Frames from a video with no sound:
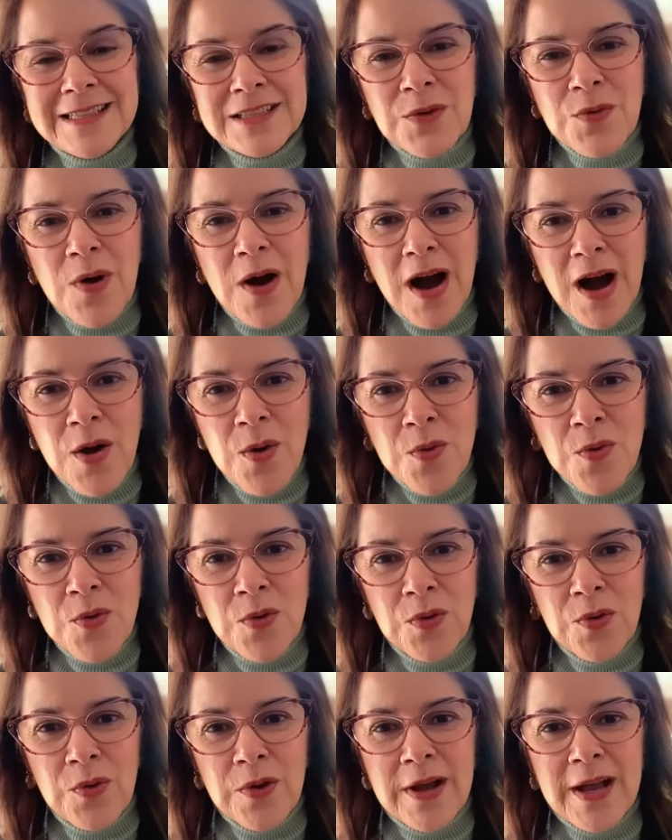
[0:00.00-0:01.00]
Então, ao
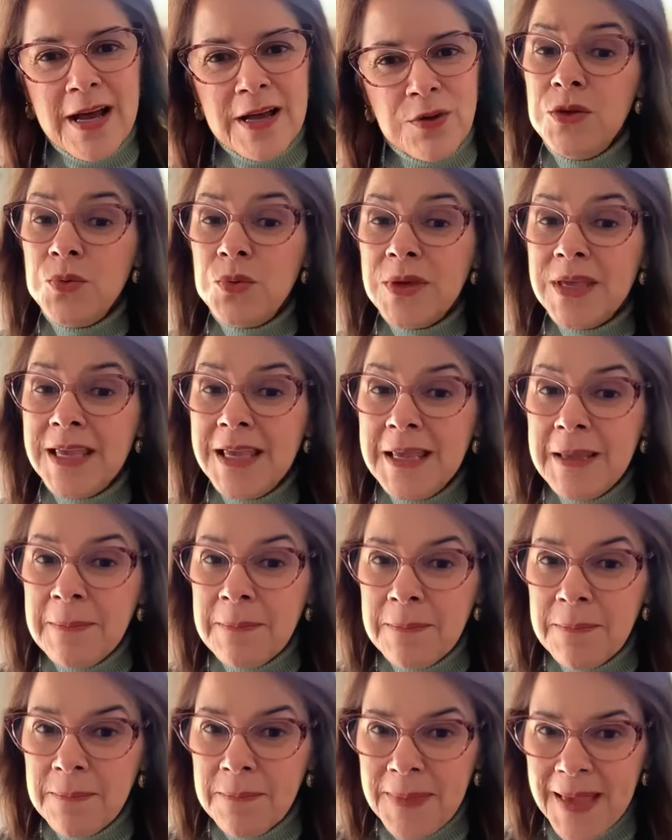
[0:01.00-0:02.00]
colocar o que
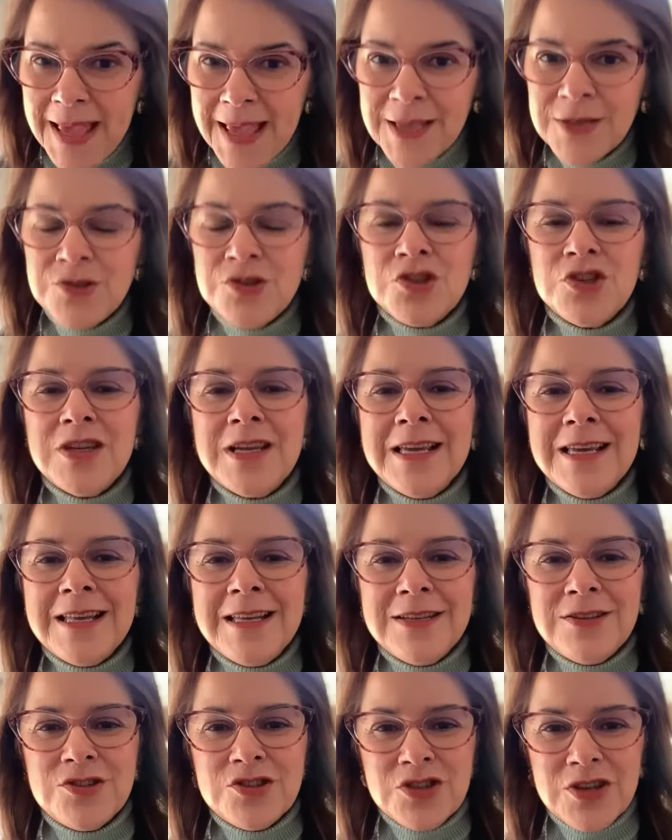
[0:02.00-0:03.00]
impede
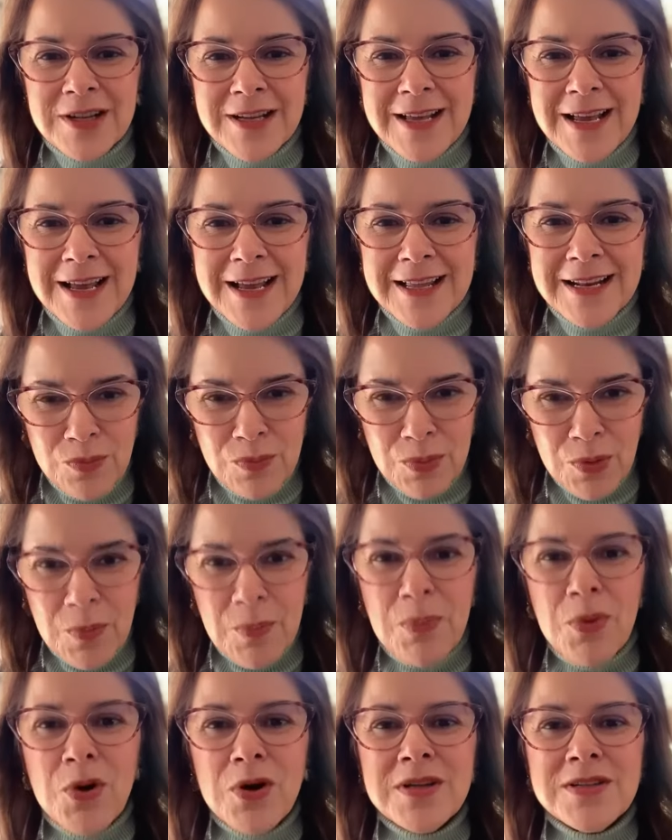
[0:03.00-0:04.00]
ele de chegar ao
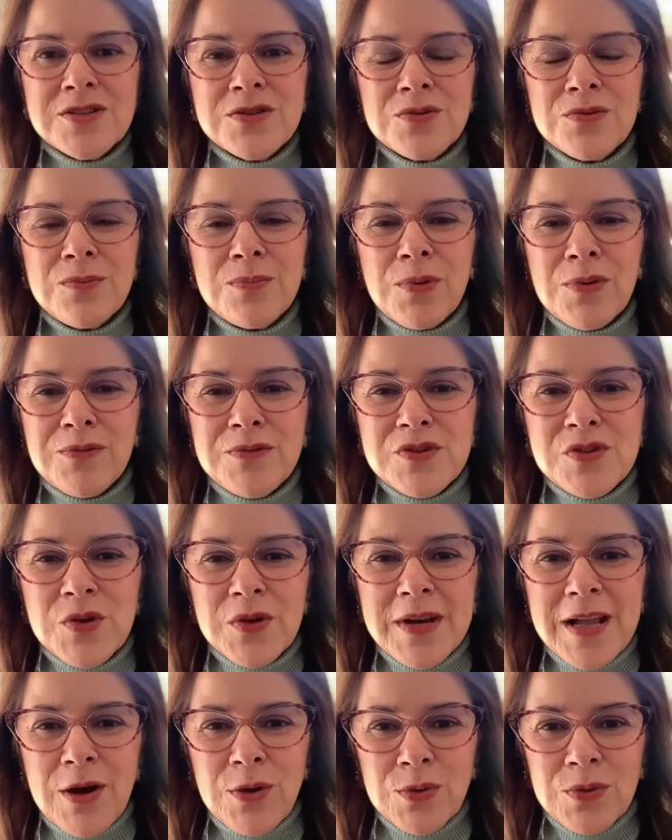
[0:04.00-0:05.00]
propósito
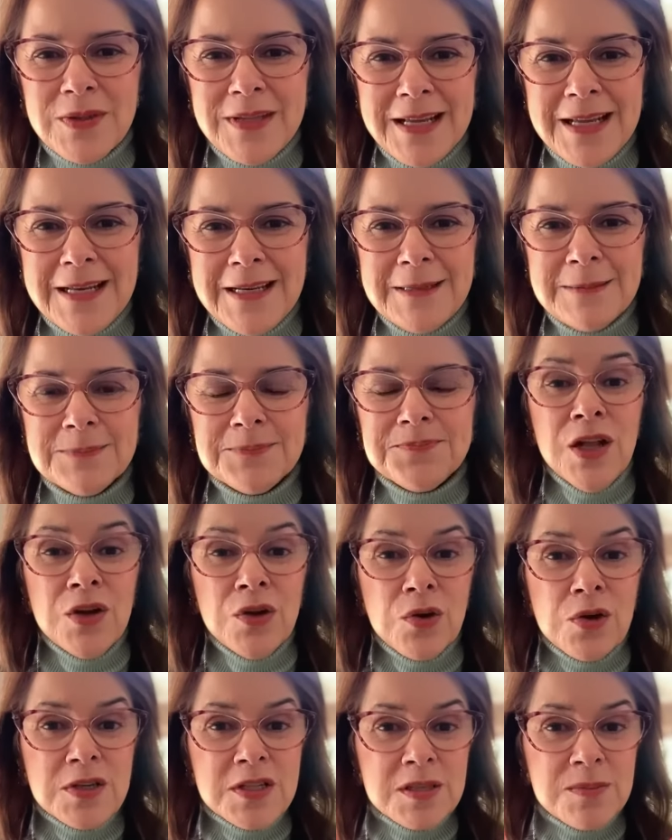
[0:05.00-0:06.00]
profissional dele,
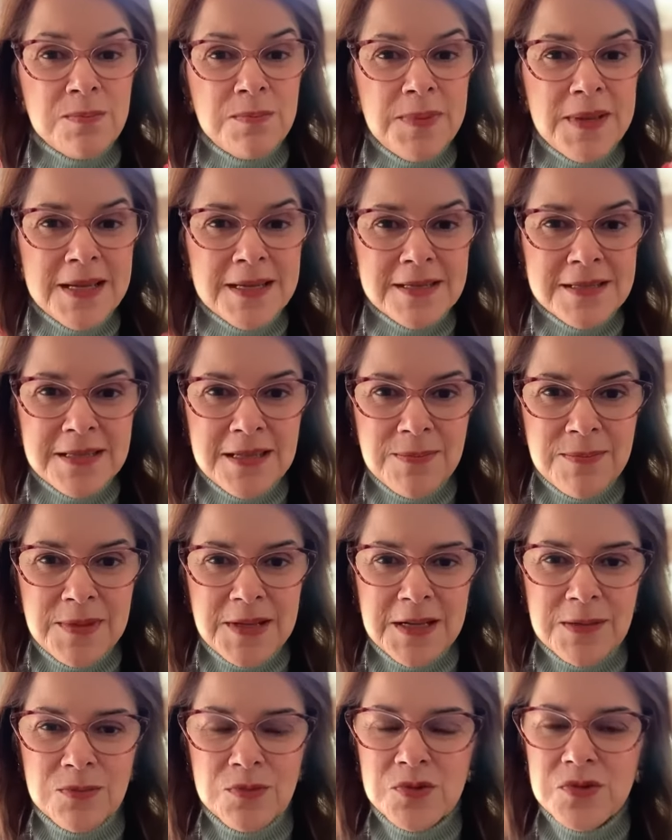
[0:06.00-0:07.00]
nós
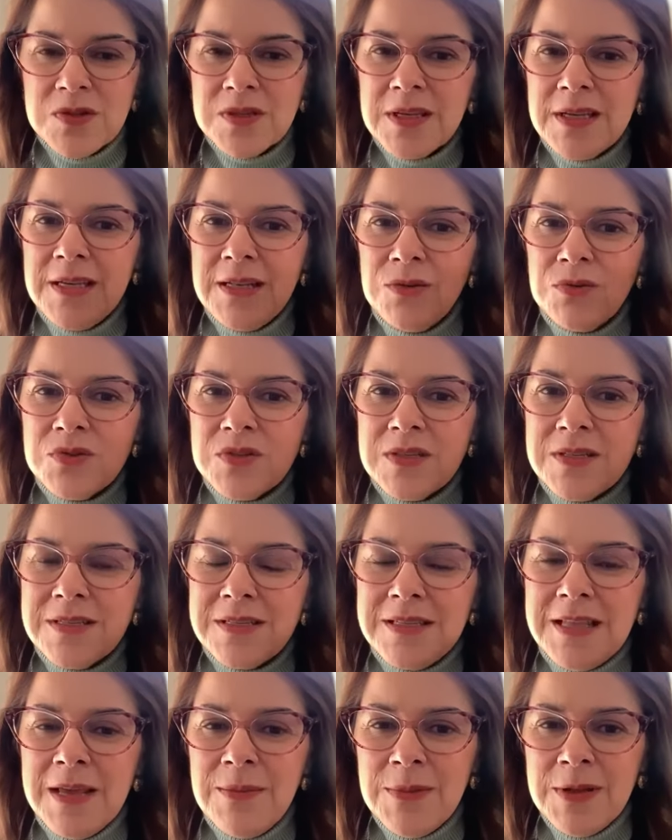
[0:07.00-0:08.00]
percebemos que no
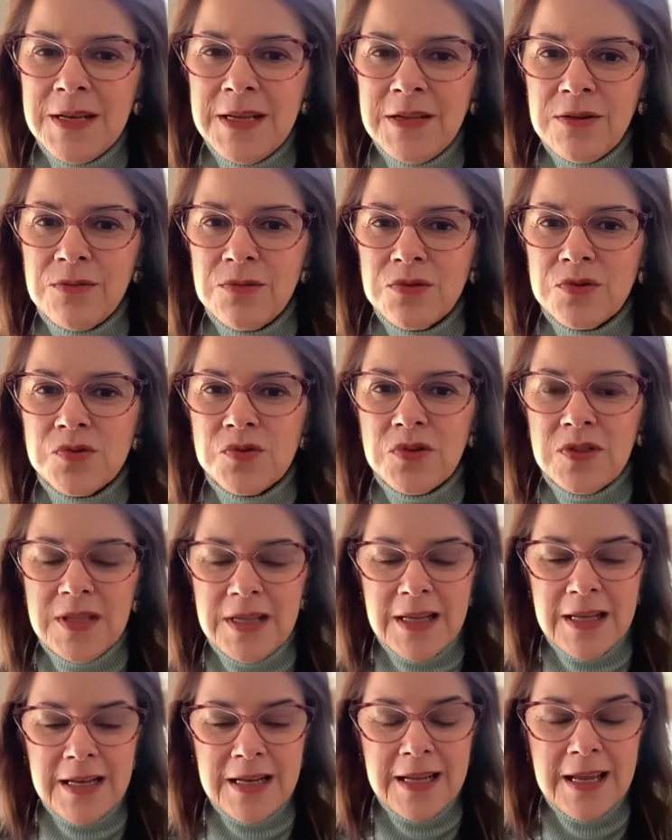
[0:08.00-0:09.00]
sistema nervoso
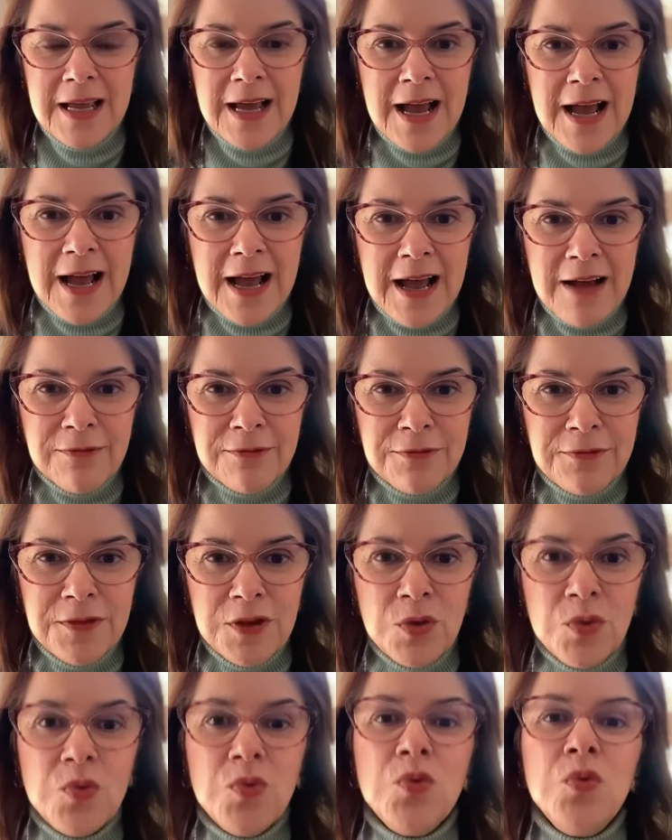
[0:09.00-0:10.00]
dele a
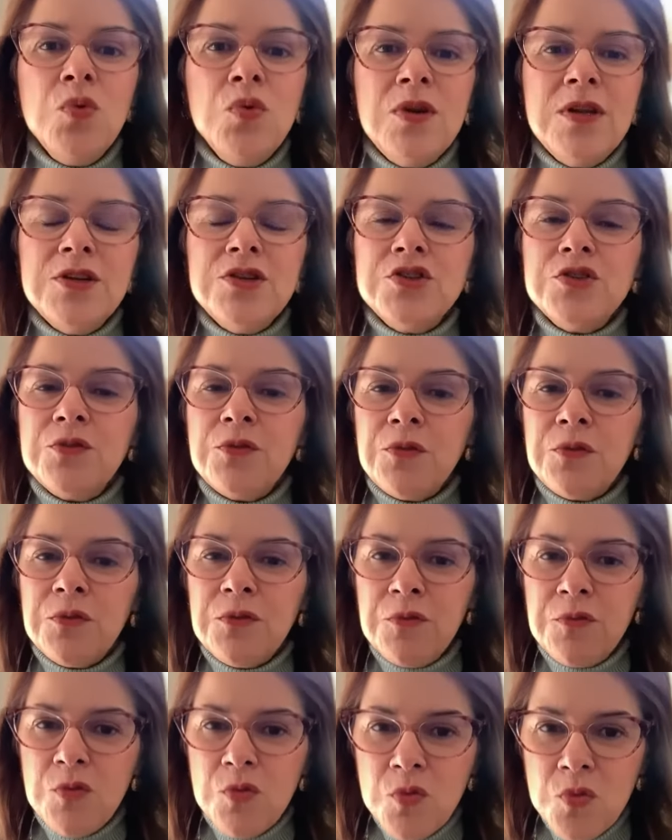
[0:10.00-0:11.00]
figura de
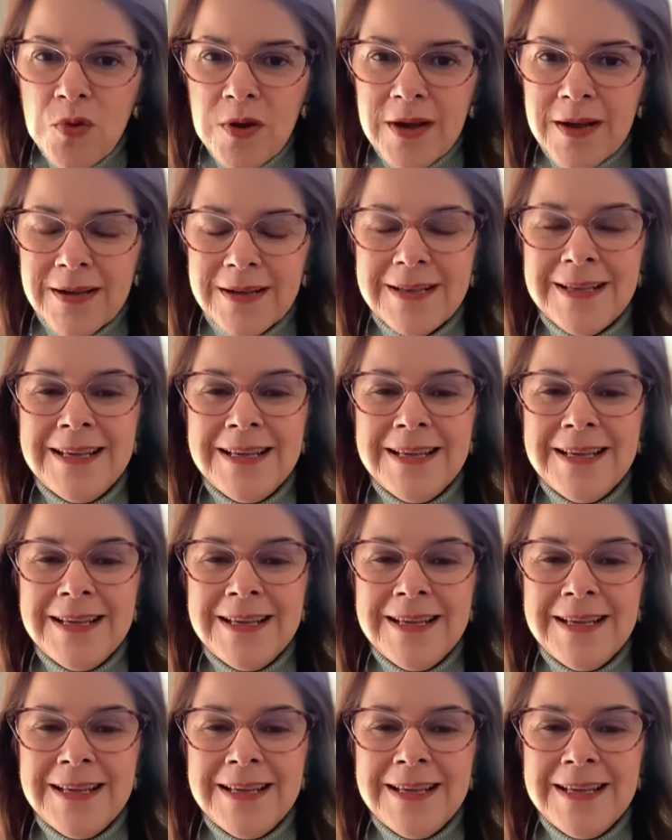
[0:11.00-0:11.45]
fuga